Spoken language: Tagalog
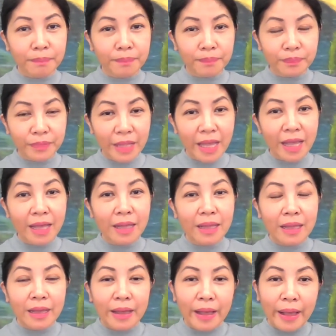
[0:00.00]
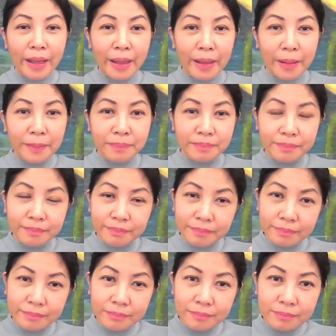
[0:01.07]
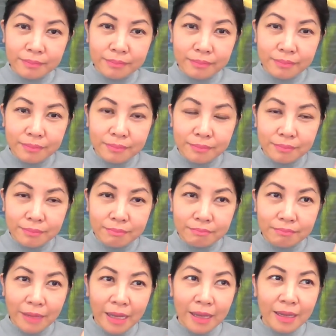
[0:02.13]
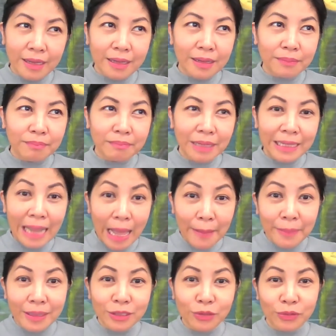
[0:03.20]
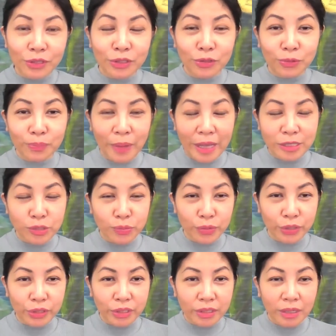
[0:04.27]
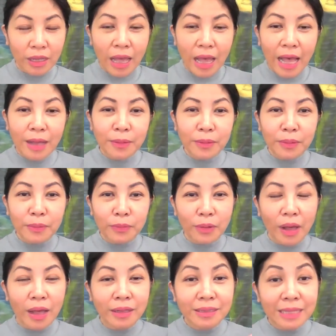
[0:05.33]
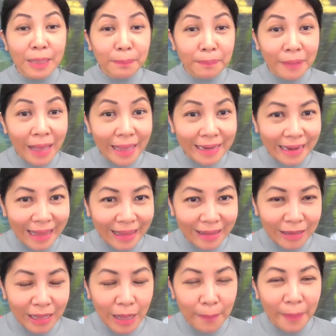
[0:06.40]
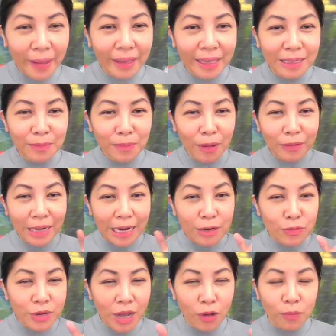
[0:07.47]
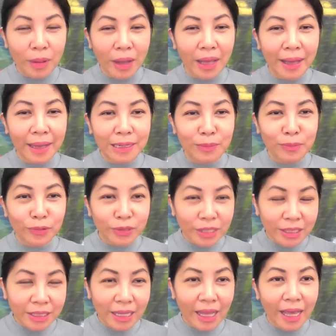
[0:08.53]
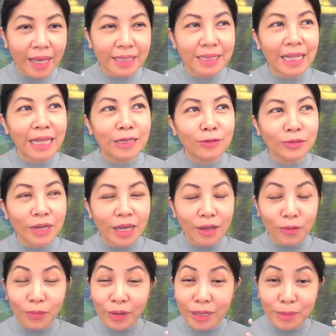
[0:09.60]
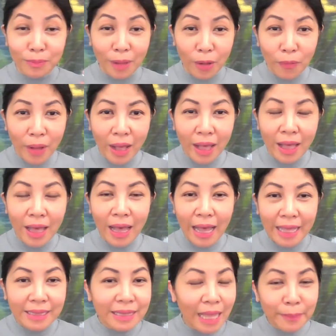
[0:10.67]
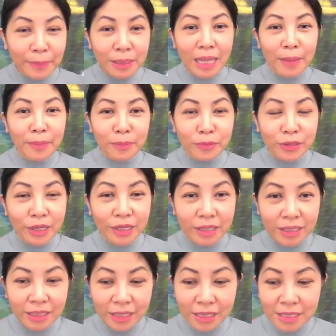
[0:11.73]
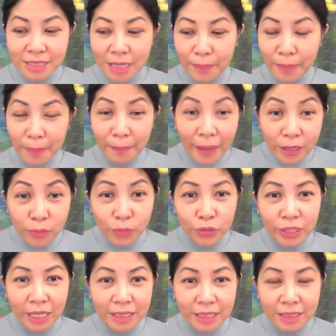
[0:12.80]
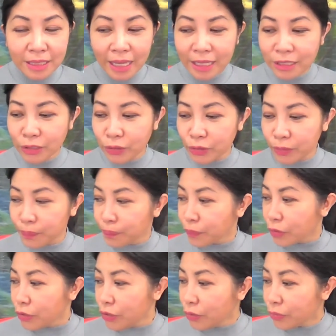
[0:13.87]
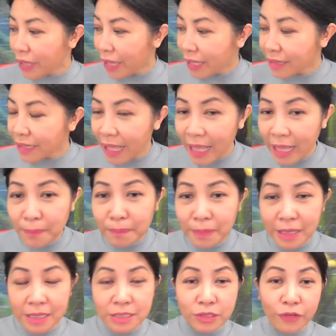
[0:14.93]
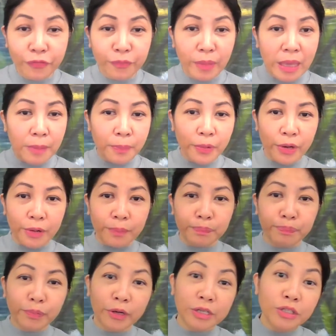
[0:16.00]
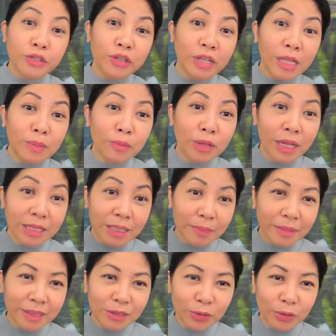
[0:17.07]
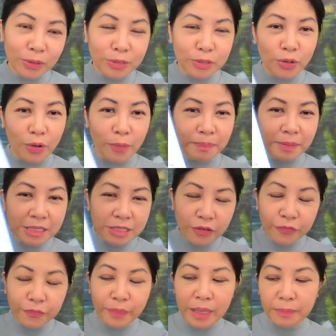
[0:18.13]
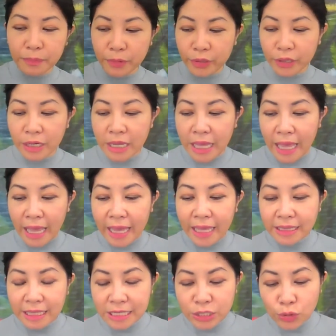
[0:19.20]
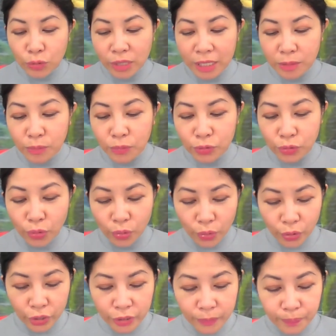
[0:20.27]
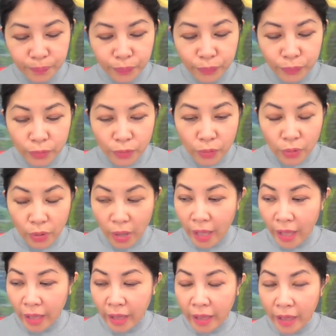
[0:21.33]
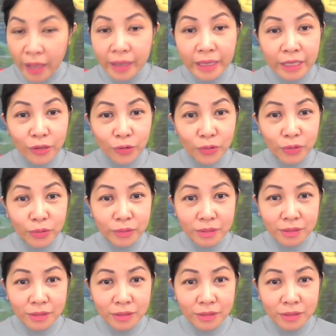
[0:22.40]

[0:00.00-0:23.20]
na um, ma- malaman yung inyong password. Ang ang tip nga lang, kapag halimbawa lalo na kung makakalimutin ka at lalo na kung halimbawa ang dami-dami mo nang iniisip, eh paano mo tatandaan yon? You get a piece of paper. Personal mo lang naman to. So, piece of paper and isulat mo doon uh, ang iyong